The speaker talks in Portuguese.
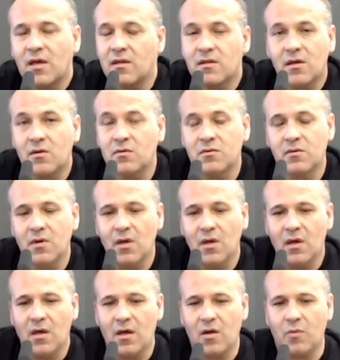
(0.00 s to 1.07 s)
Então
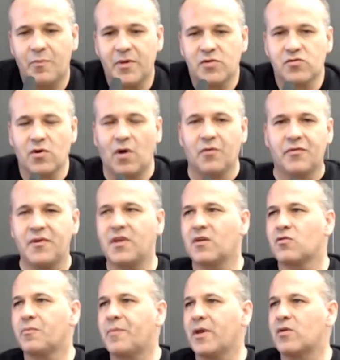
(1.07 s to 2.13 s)
é, o pessoal vinha
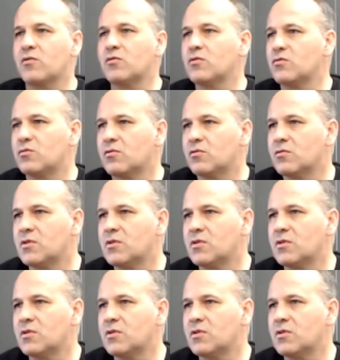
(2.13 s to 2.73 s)
do Peru, do,